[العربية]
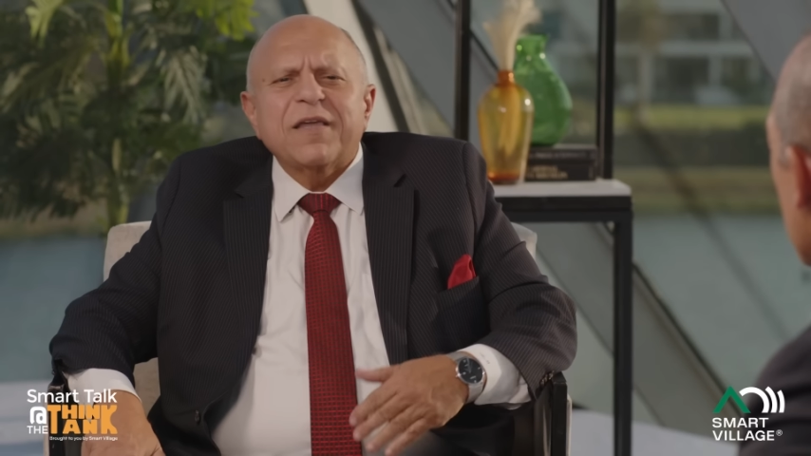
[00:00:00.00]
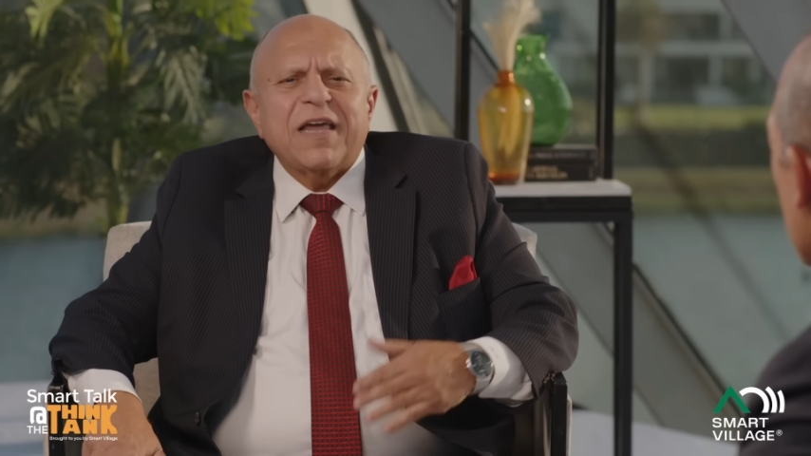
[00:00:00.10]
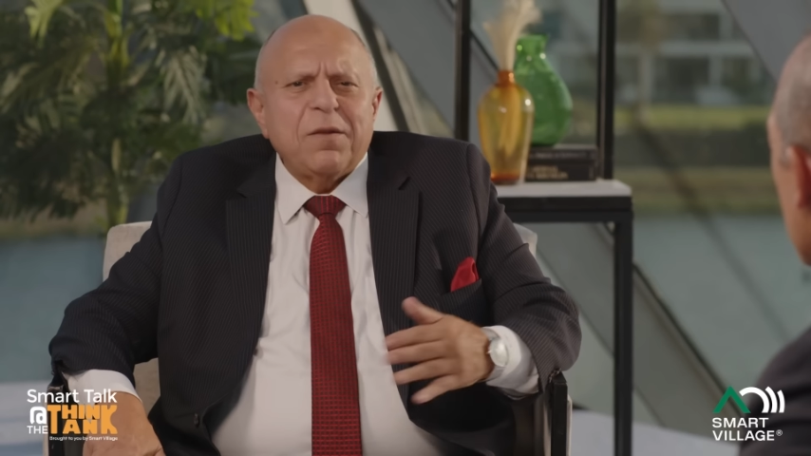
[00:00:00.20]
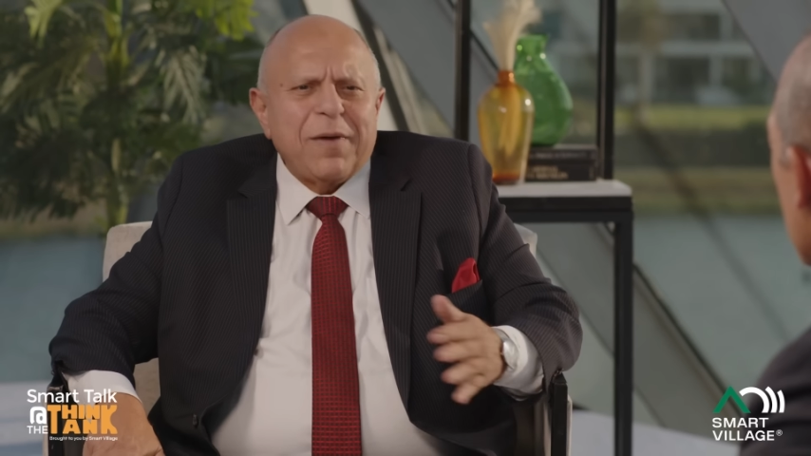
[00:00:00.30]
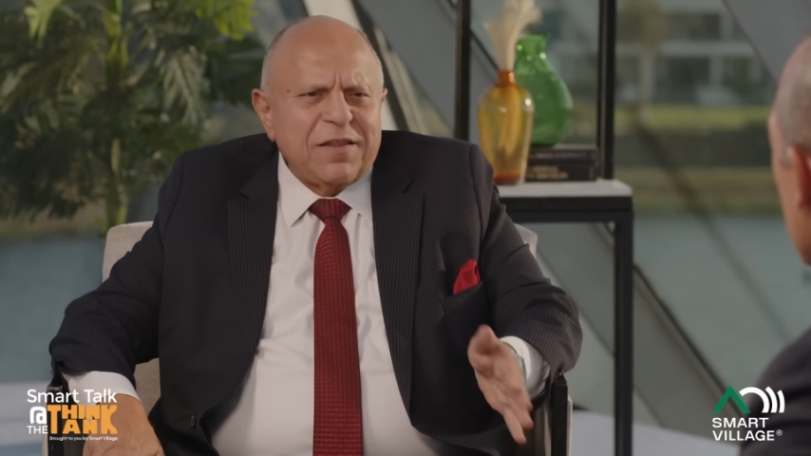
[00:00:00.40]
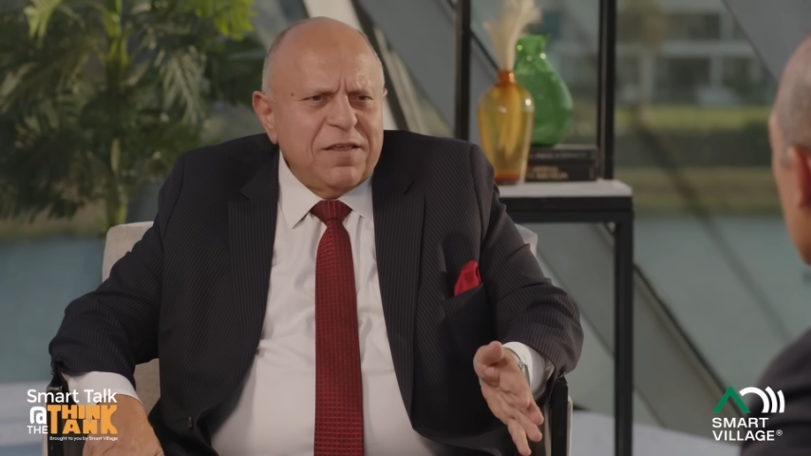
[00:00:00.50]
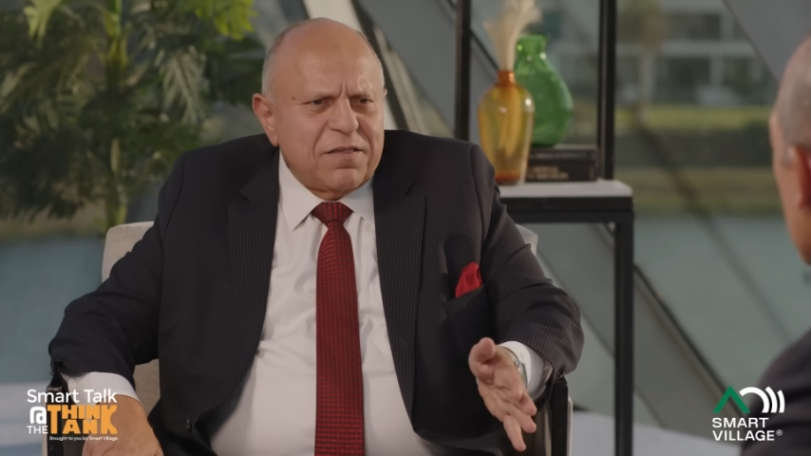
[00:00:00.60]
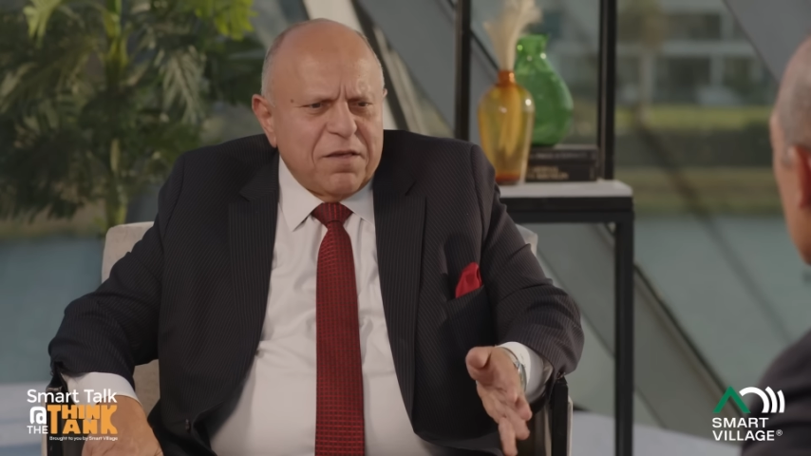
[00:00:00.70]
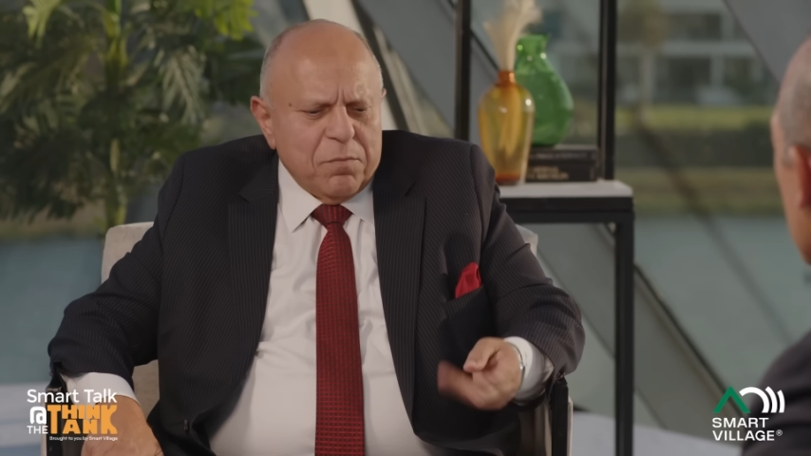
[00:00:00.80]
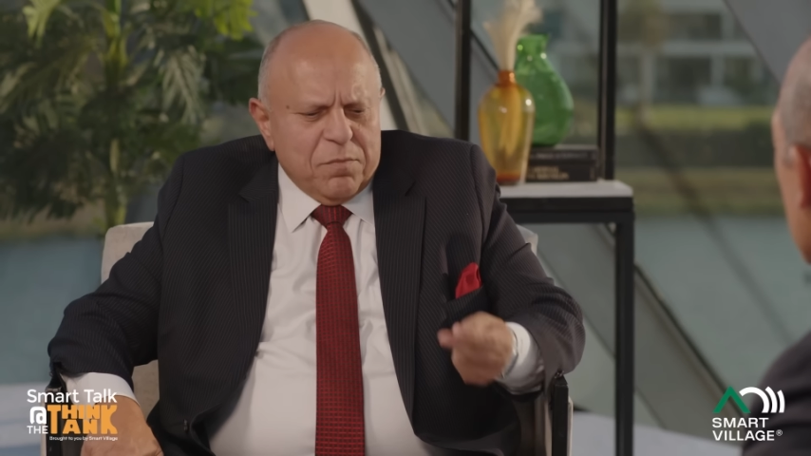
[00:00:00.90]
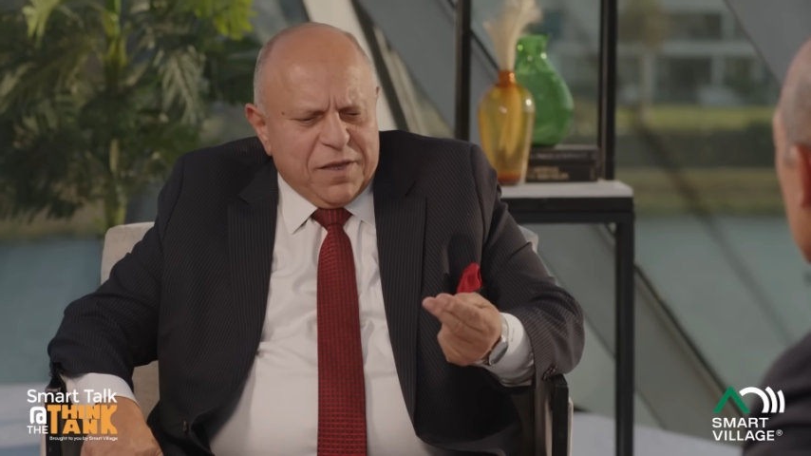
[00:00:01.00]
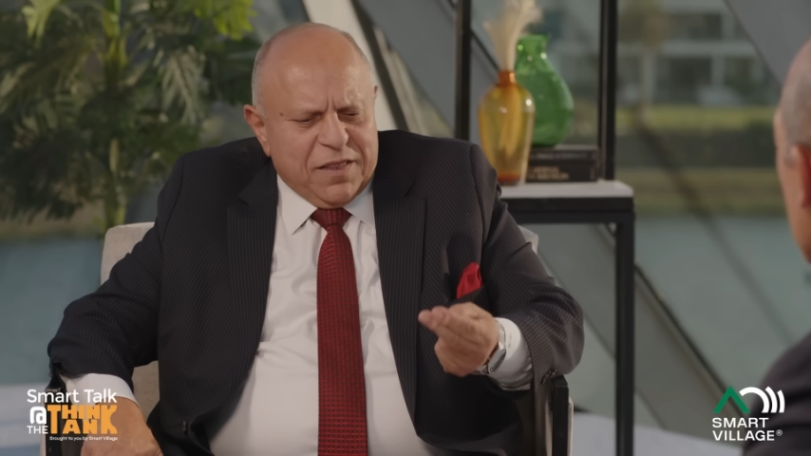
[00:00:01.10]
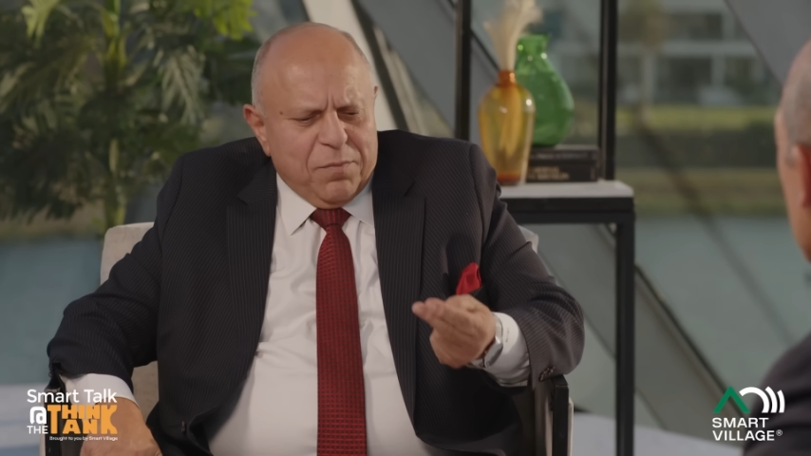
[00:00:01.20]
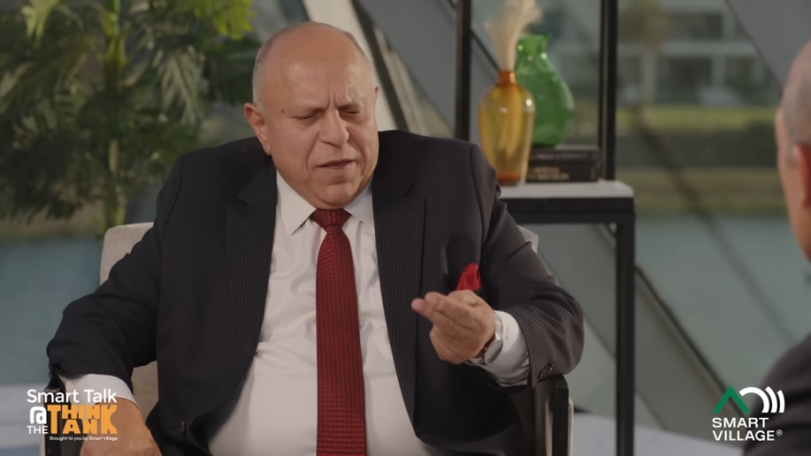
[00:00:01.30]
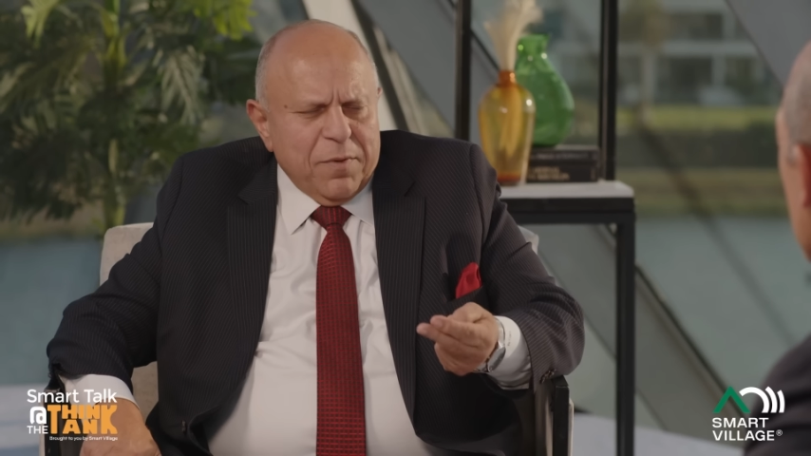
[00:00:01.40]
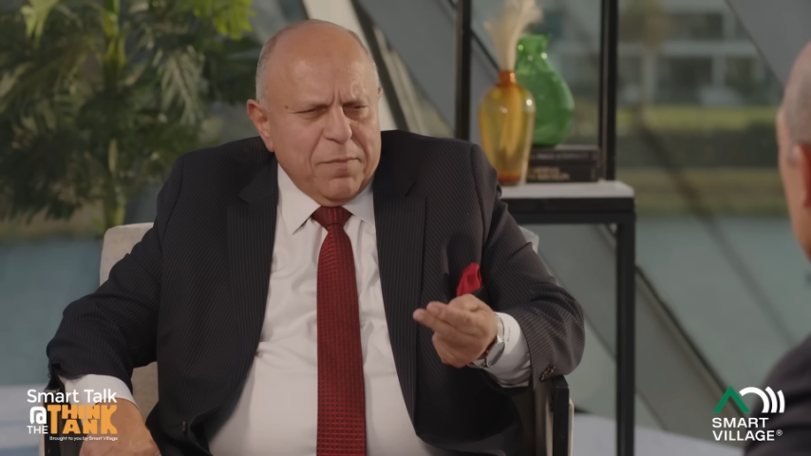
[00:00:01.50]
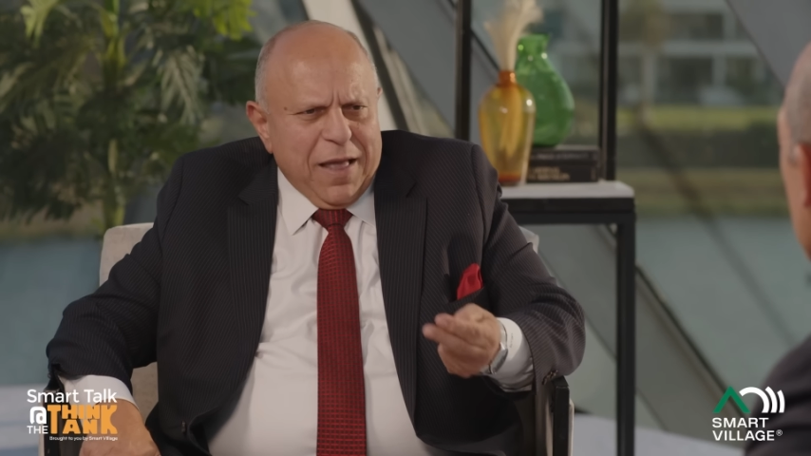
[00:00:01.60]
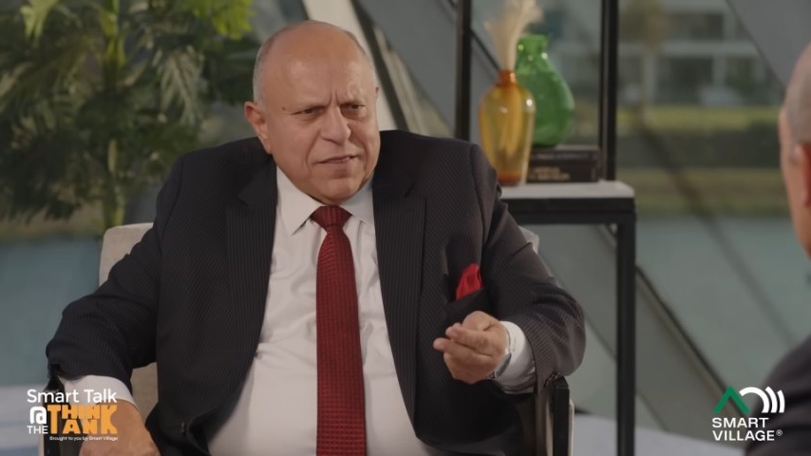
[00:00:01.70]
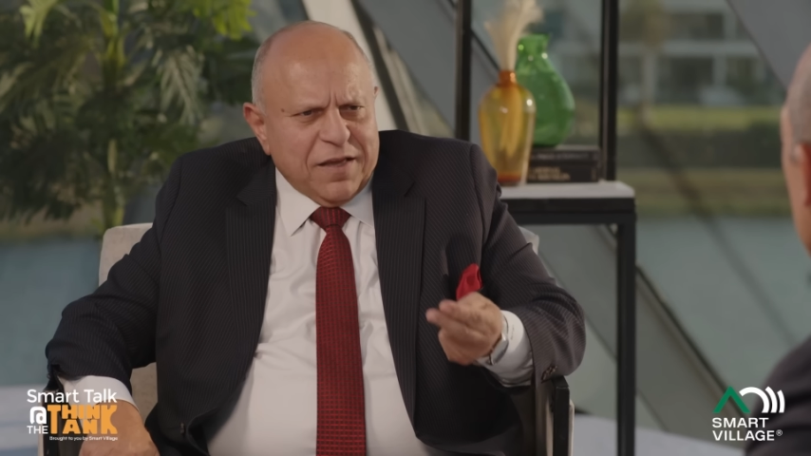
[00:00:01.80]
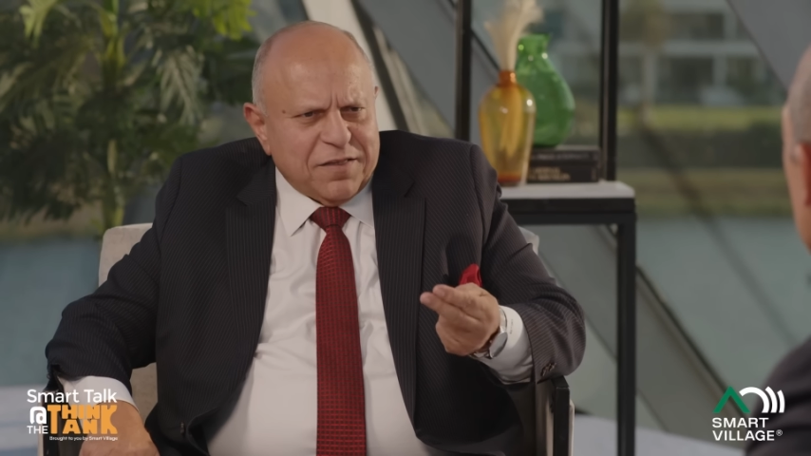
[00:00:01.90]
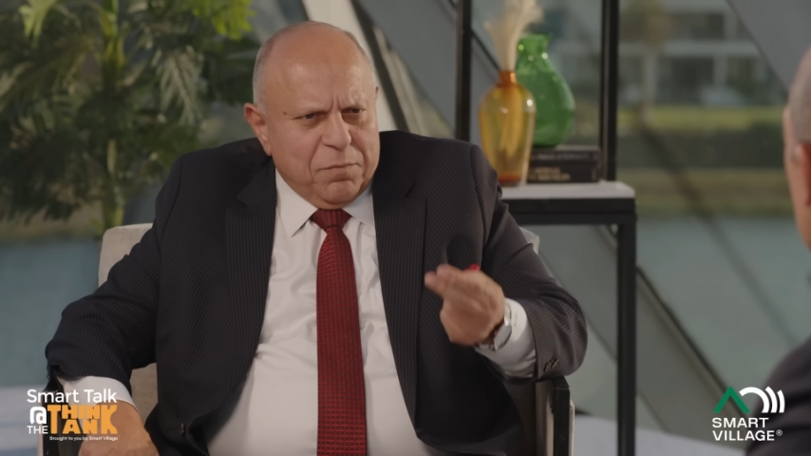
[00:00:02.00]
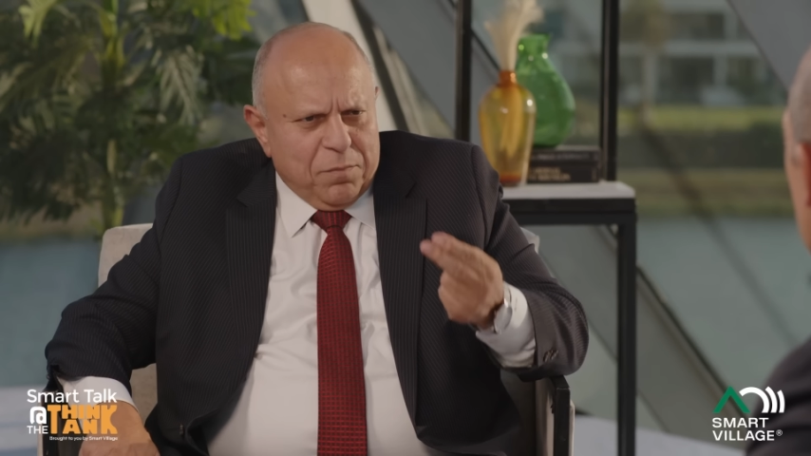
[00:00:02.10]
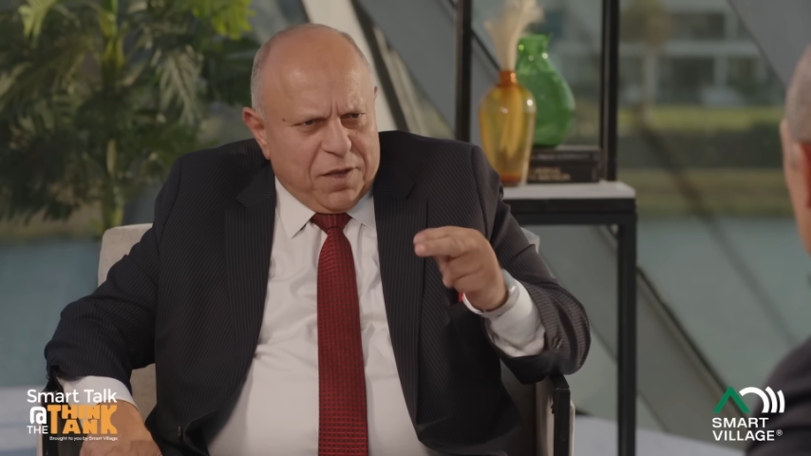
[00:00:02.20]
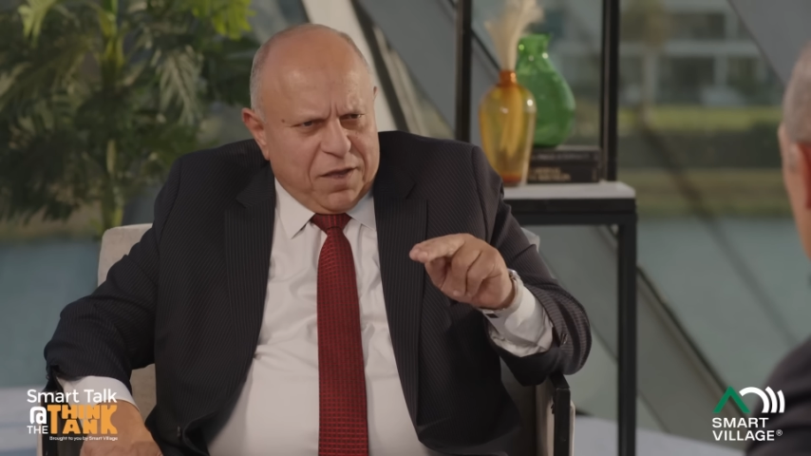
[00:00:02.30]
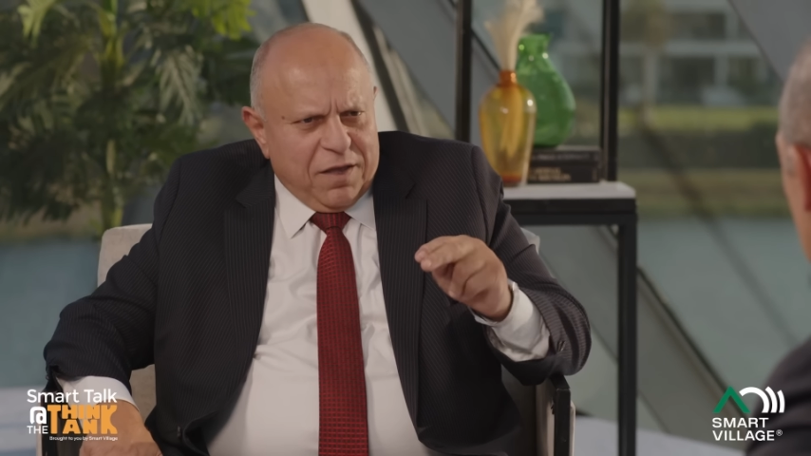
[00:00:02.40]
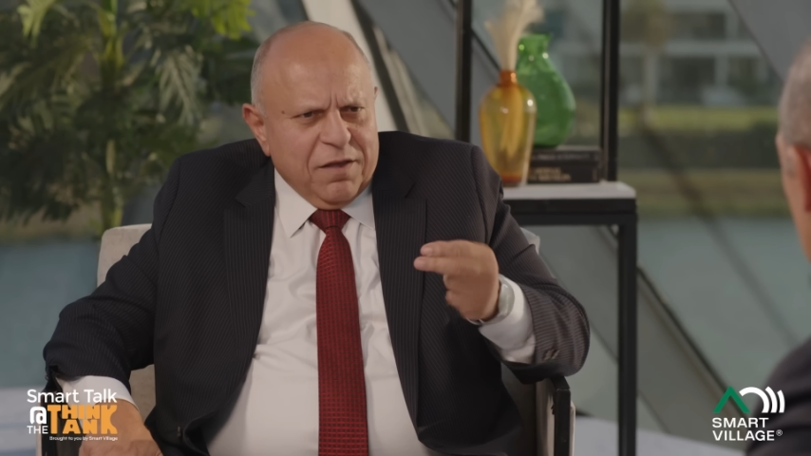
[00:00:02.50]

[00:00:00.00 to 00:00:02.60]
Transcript: بنتكلم على الاي سم بدل بقى ما يبقى عندك سم